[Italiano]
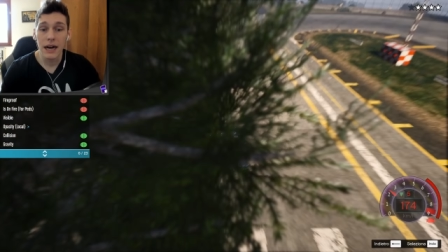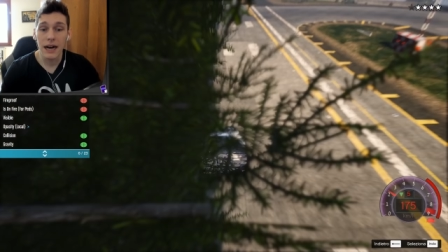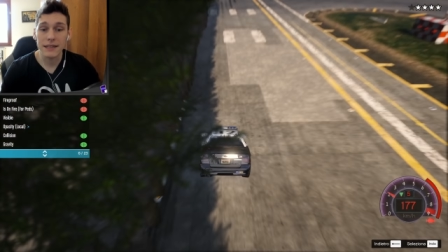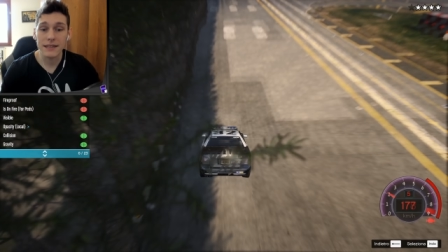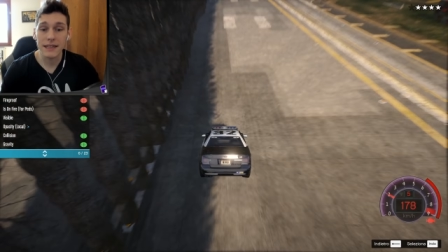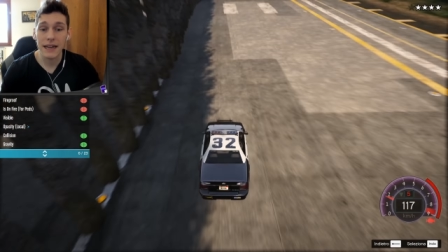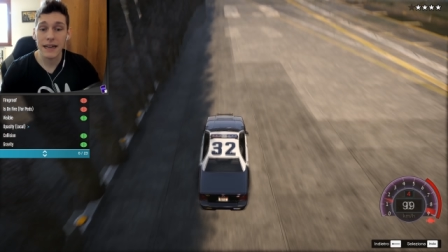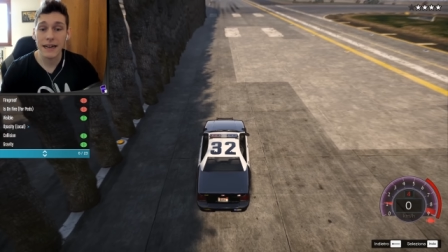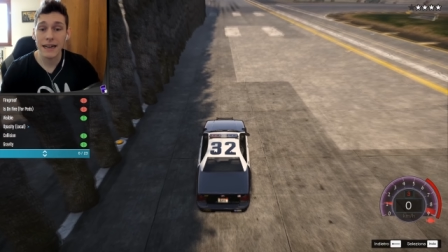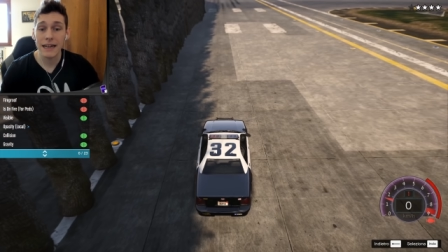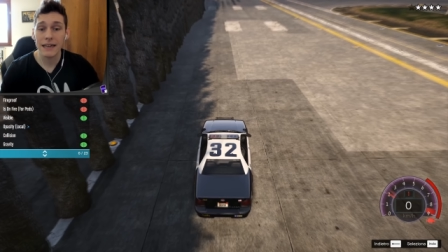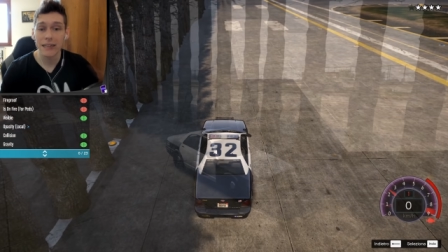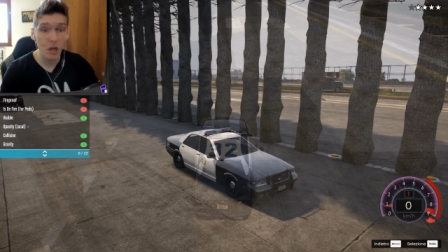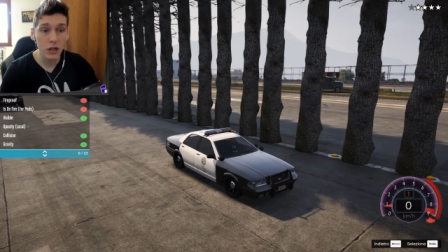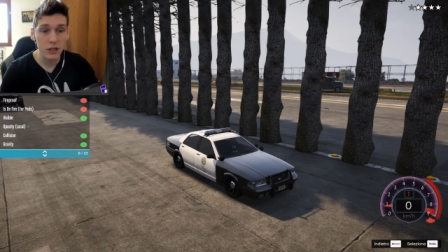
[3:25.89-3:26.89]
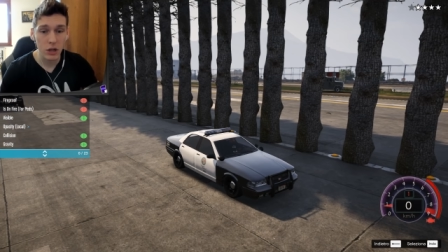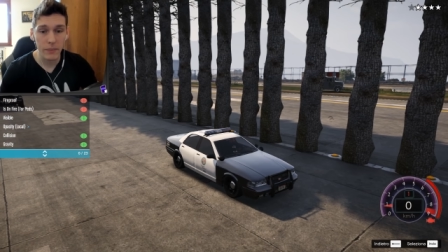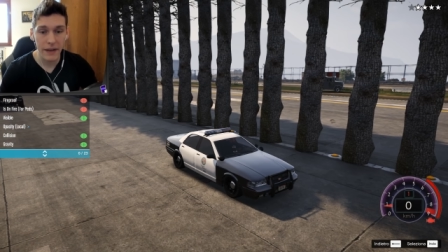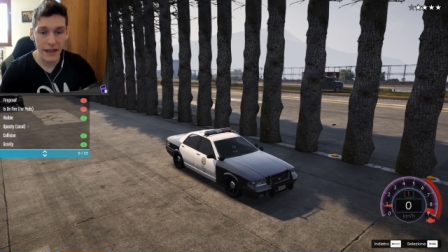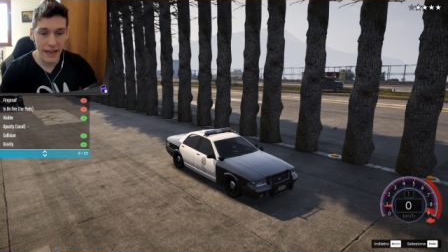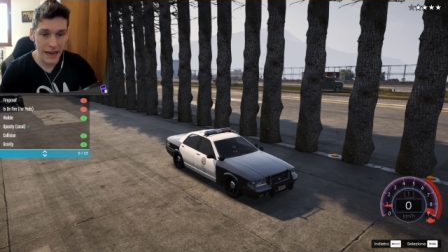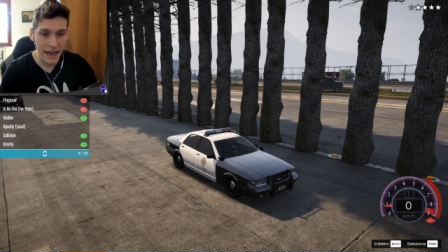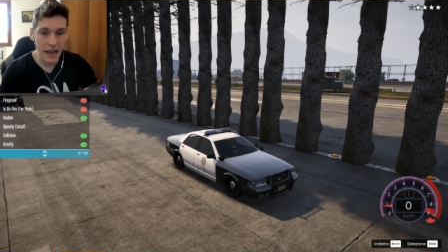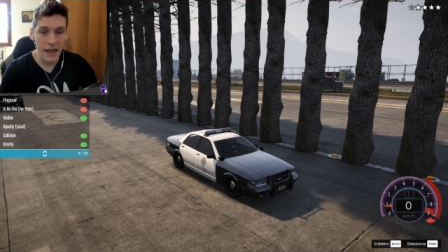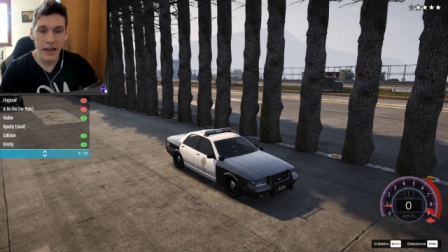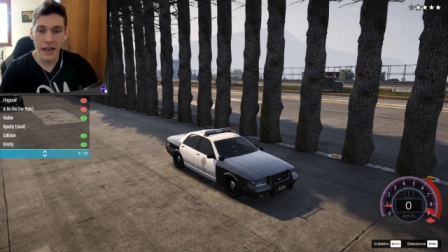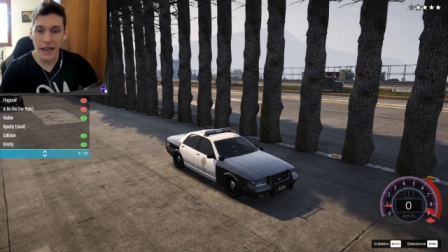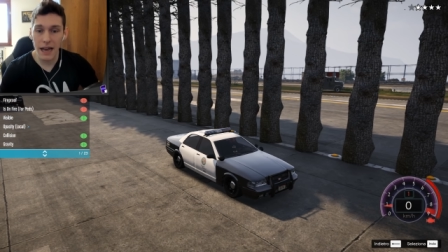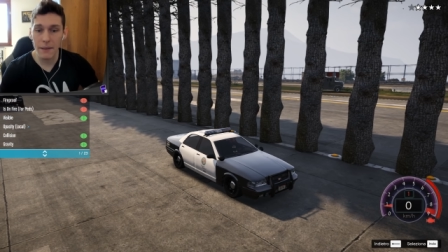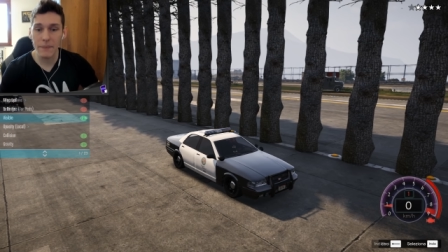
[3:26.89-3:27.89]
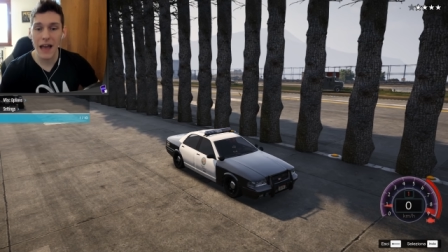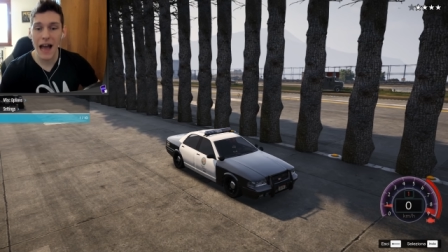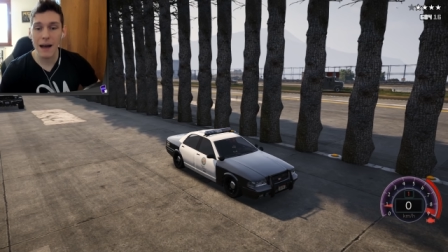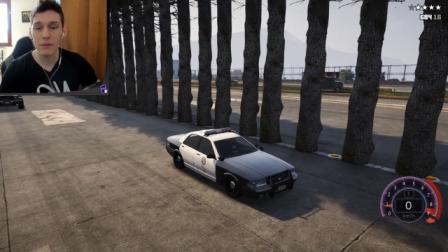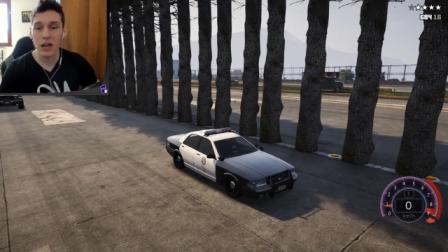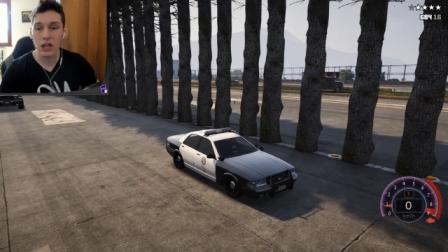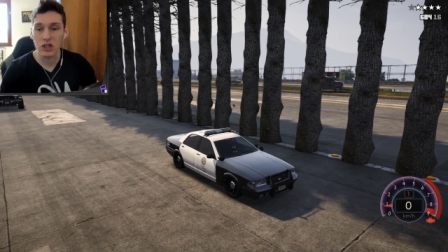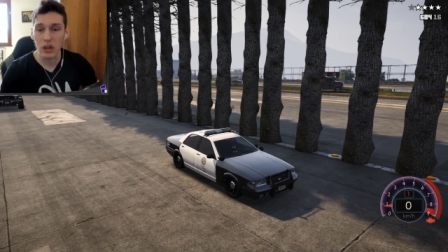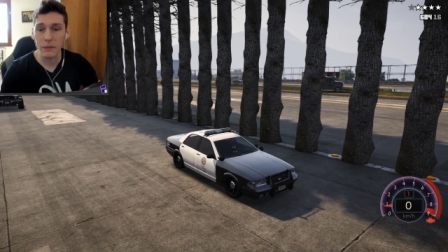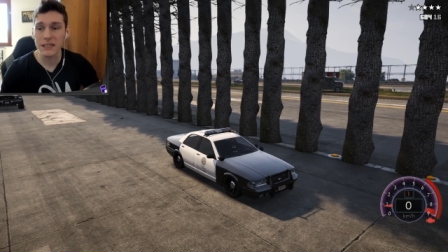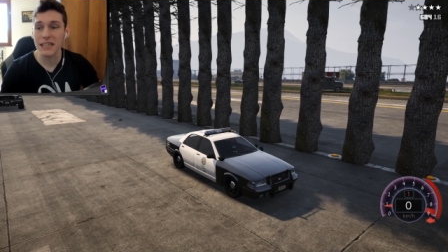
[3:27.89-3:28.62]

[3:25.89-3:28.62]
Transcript: a terra molto bene e abbiamo la sua